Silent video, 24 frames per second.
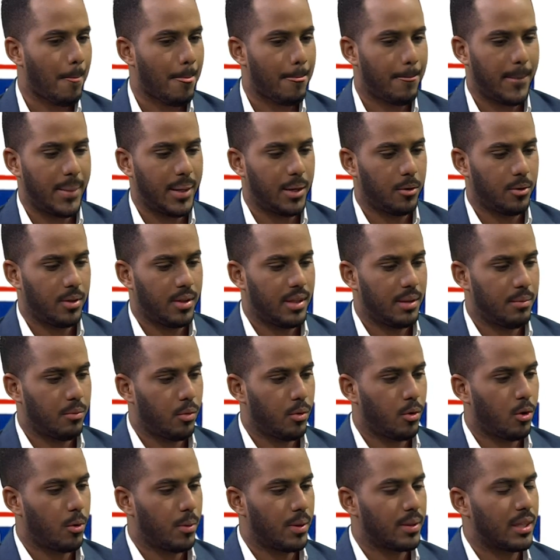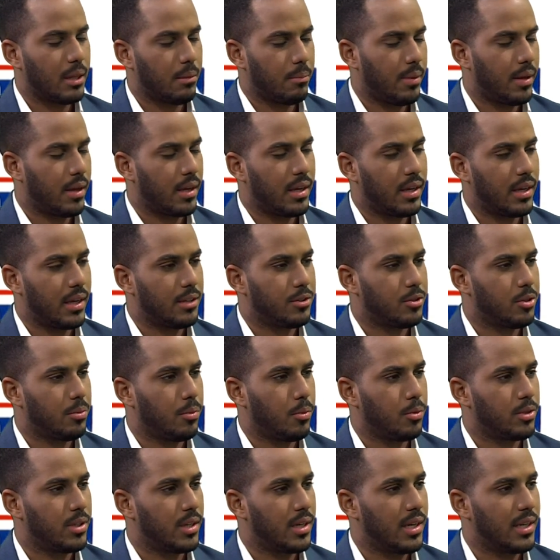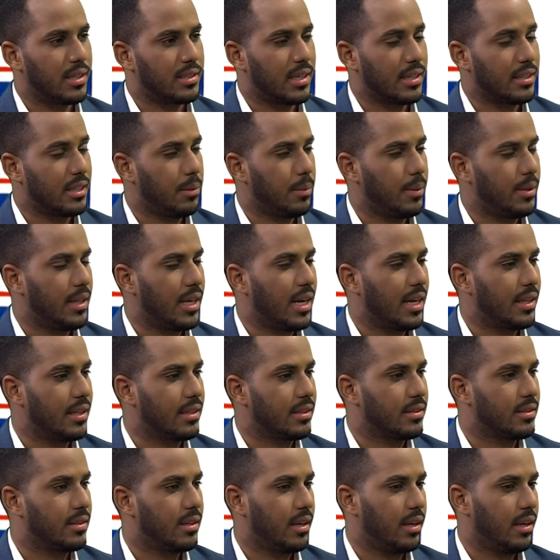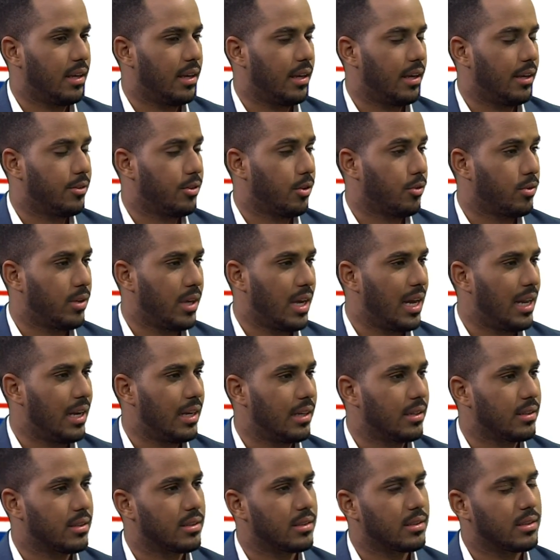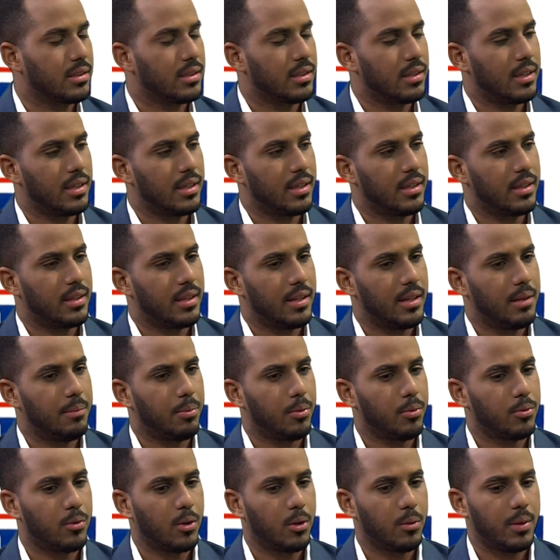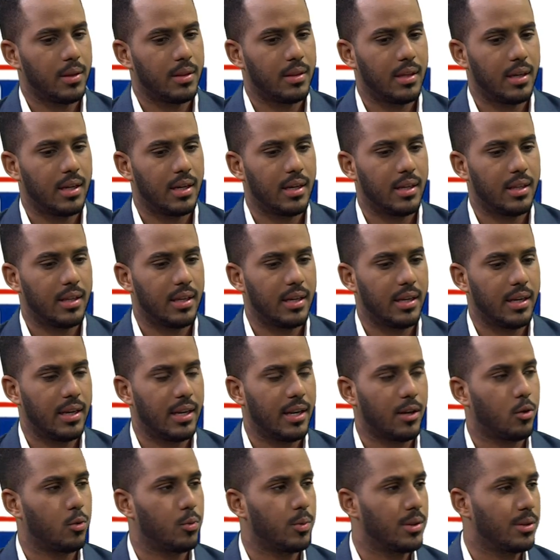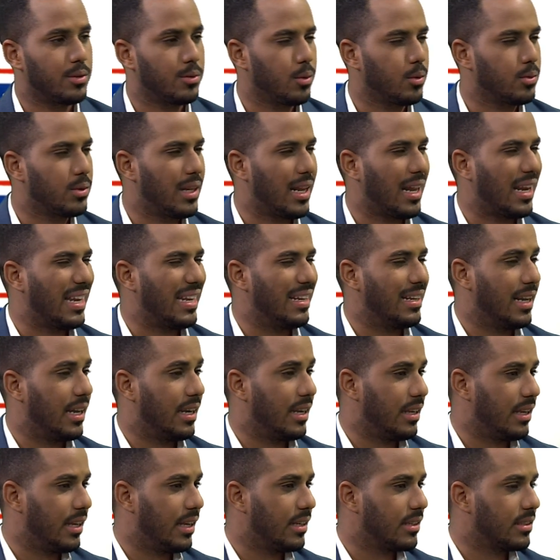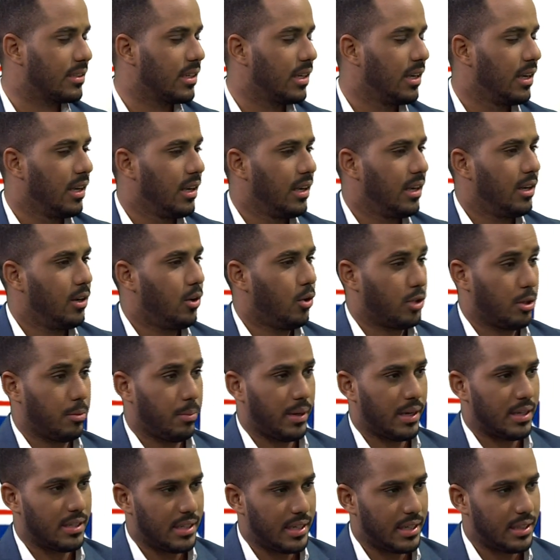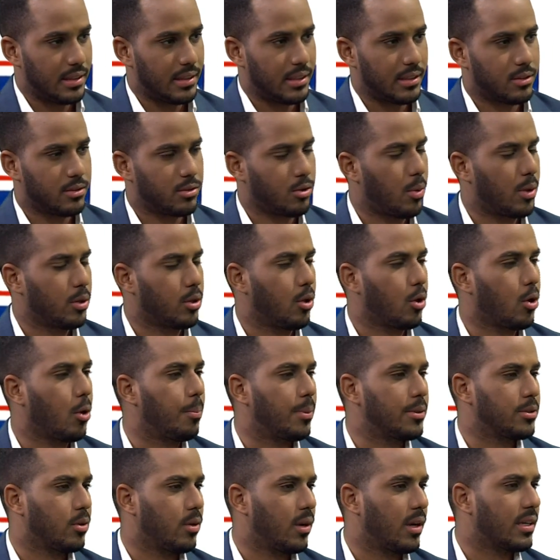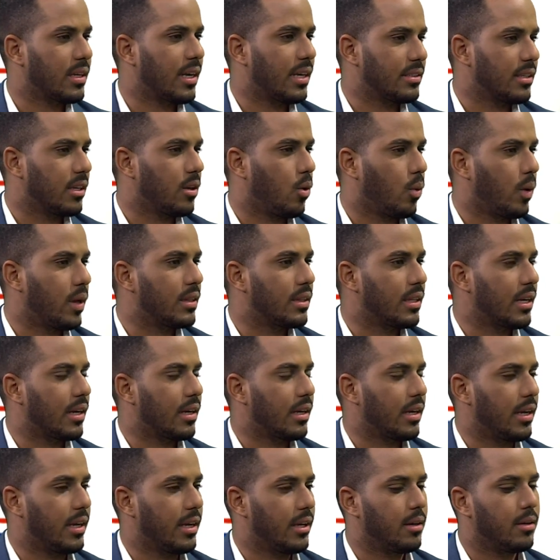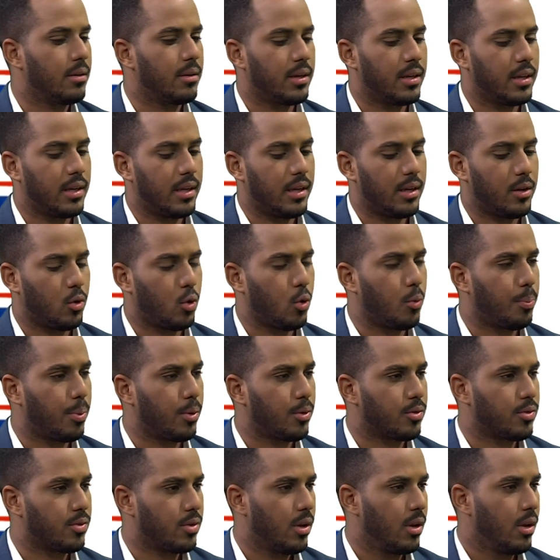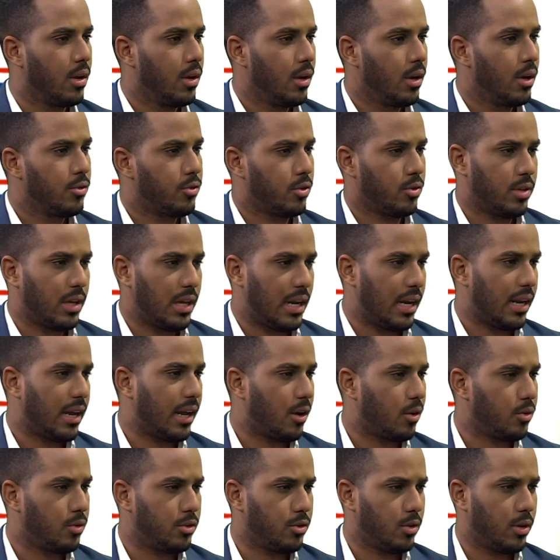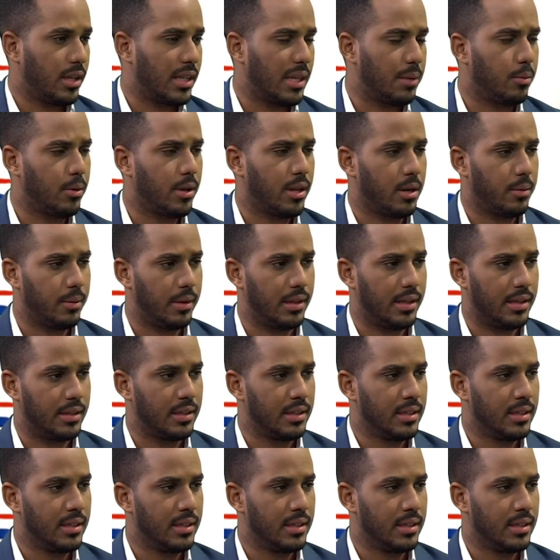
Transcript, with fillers: pero desde muy joven también he hecho muchas actividades eh, sociales eh, desde el punto de vista de la juventud, la, niñez, los envejecientes, sobre todo con personas que se encuentran en eh, grupos sociales en condiciones de vulnerabilidad.